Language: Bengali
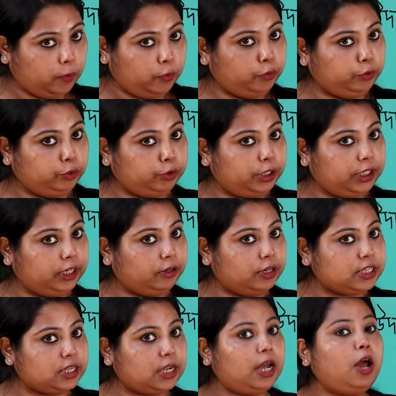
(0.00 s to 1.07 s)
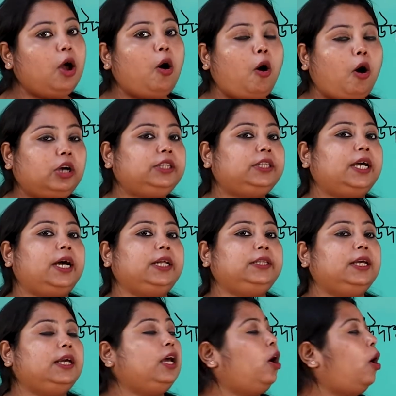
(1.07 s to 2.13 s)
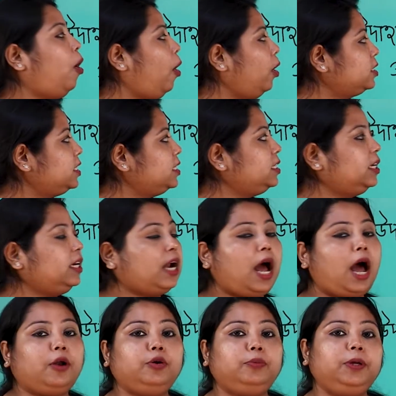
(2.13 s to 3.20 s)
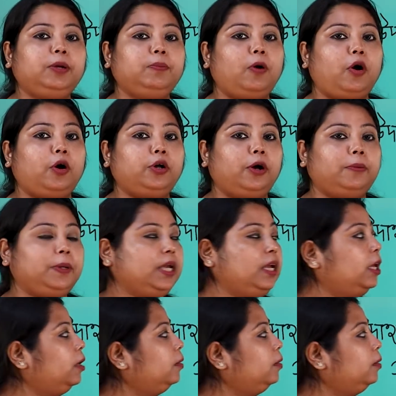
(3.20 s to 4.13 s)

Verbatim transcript: অণু তৈরি হয়েছে অর্থাৎ অক্সিজেনের আণবিক ভর হবে